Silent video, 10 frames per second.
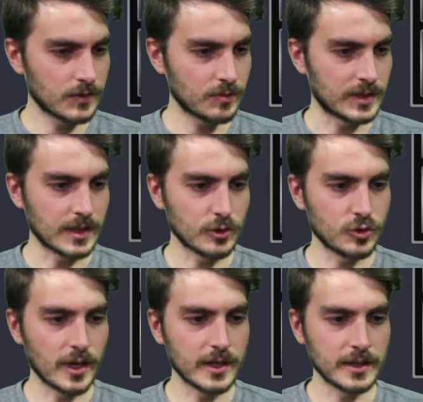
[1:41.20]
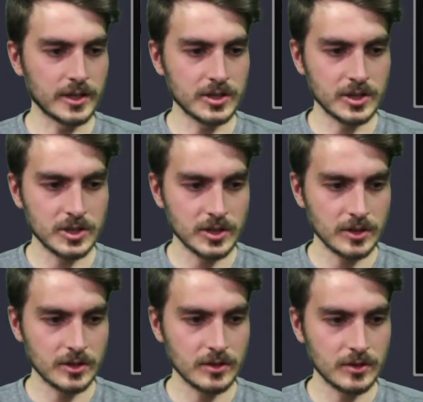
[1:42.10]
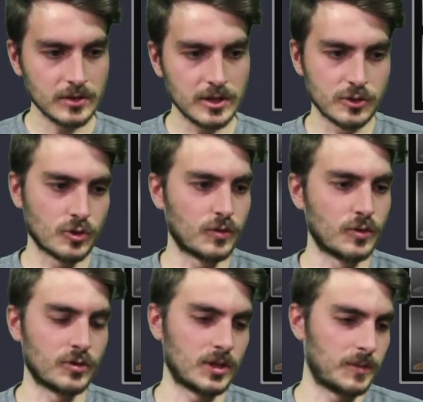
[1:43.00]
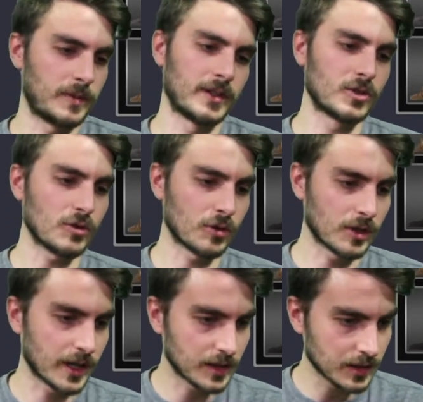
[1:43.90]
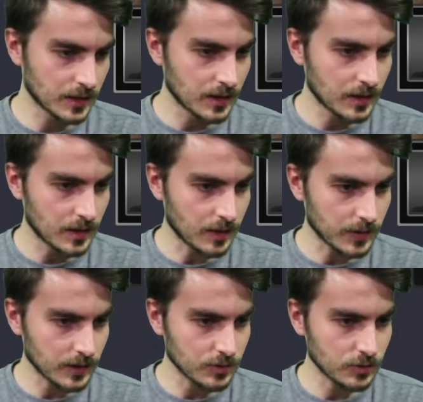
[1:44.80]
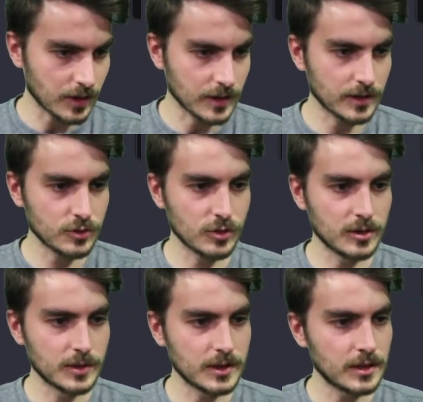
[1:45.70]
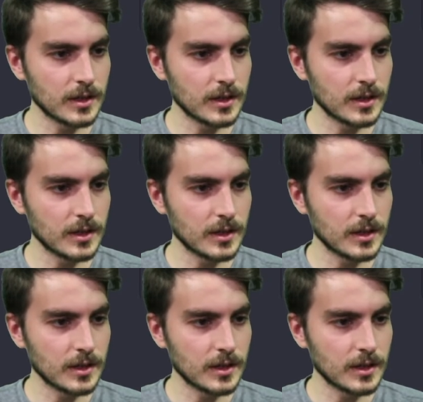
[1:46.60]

Mesela şu arkadaşta hiç tır şoförü tipi bence yok yani. Ama şu arkadaş olabilir.